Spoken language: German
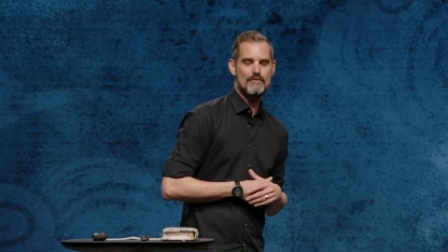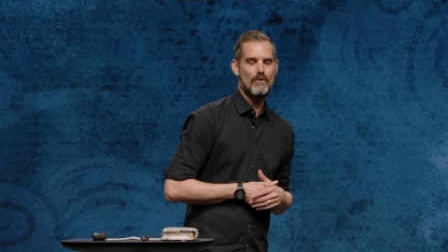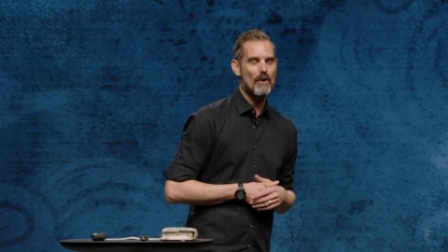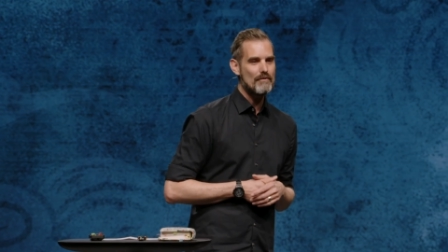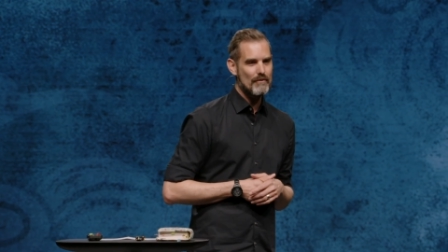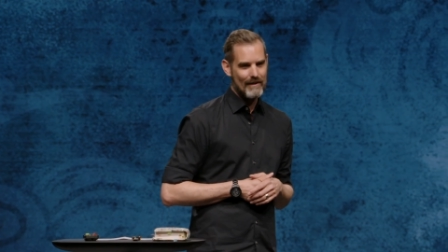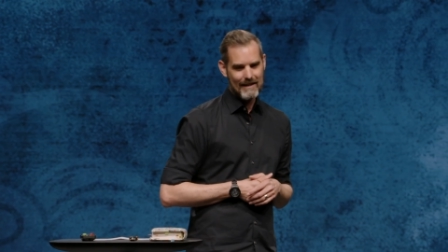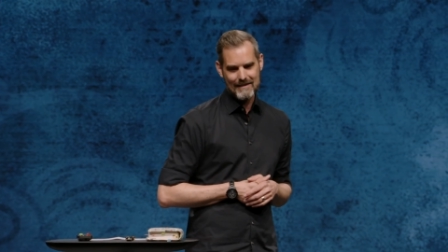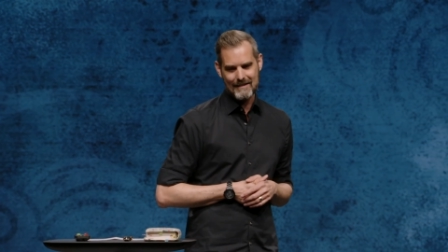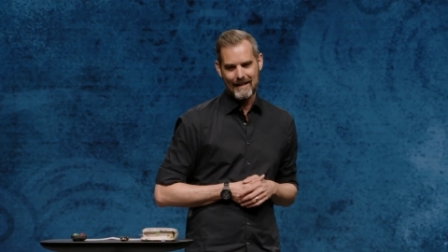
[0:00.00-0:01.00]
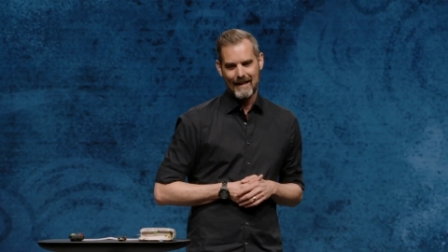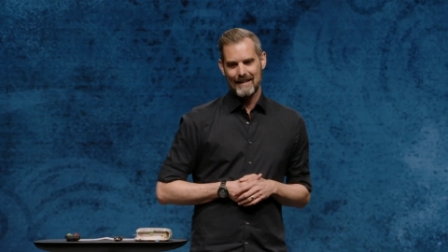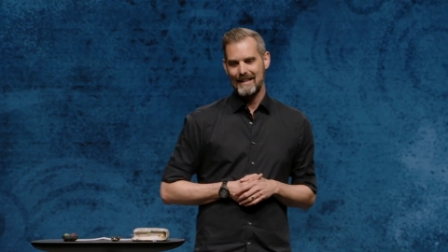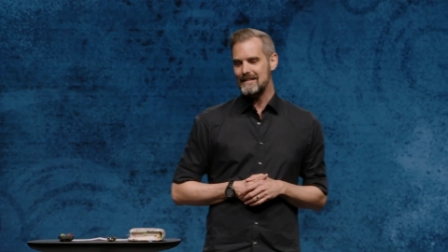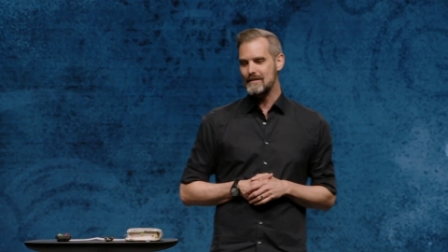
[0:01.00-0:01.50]
45
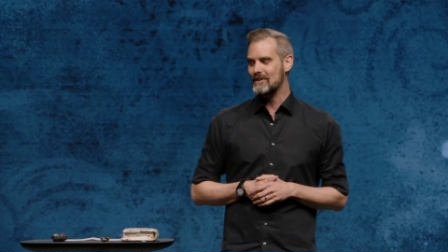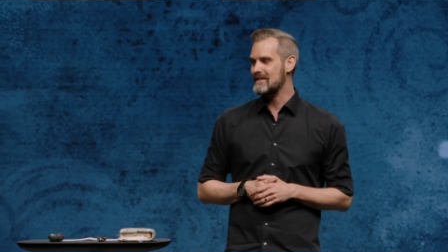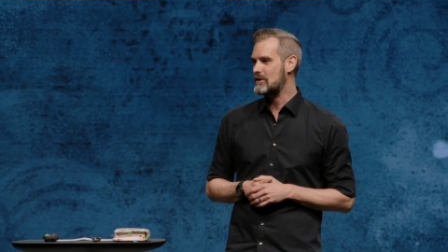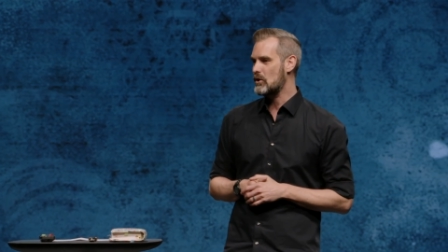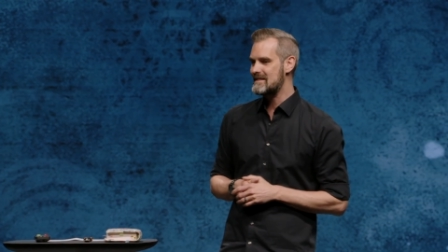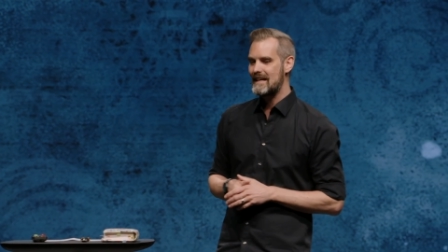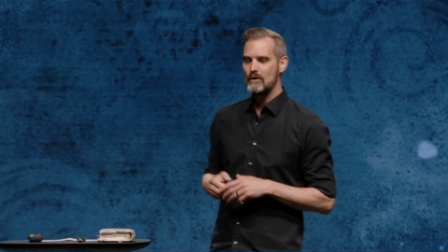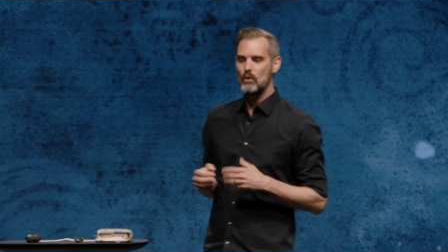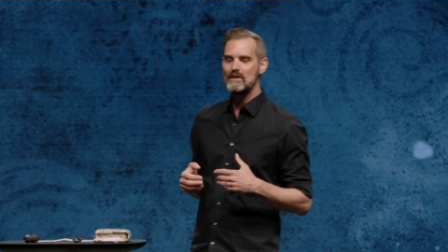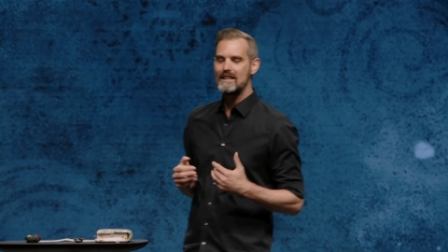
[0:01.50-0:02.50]
lassen wir, dass Gott sagt, und